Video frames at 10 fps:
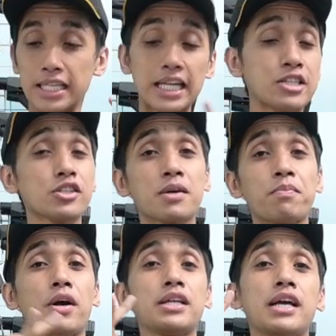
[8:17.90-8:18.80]
Kita lanjut ke
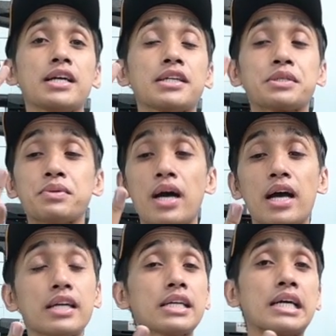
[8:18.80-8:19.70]
poin yang
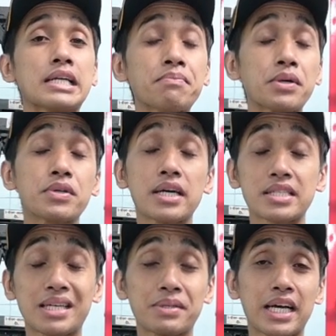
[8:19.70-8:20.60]
kedua dari penggunaan
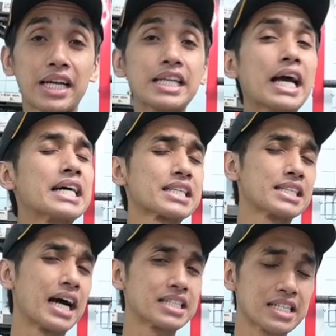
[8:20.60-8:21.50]
senapan angin yang
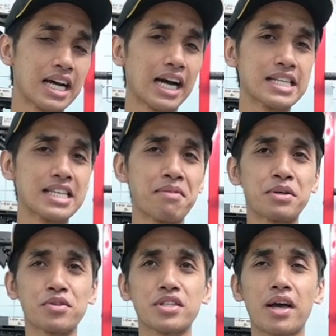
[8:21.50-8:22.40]
sedang-sedang aja.
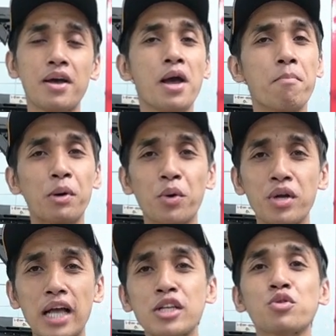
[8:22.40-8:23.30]
Maksudnya
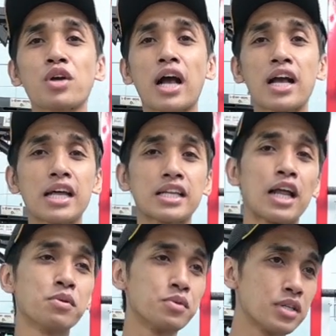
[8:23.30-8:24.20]
penggunaannya juga nggak
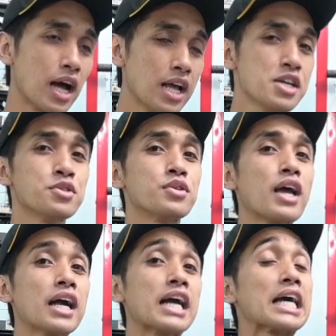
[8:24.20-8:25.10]
terlalu mudah,
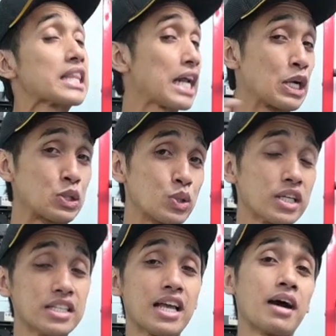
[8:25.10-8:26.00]
juga nggak terlalu
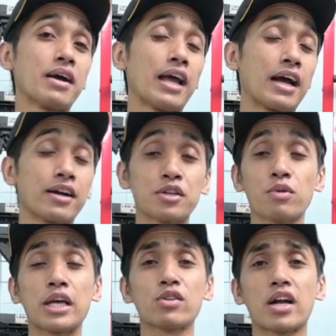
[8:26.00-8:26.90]
sulit. Yang yang
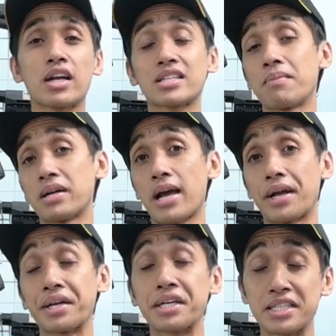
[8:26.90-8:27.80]
kedua itu adalah senapan
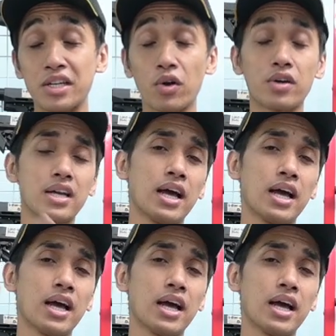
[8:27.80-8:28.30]
angin gejluk.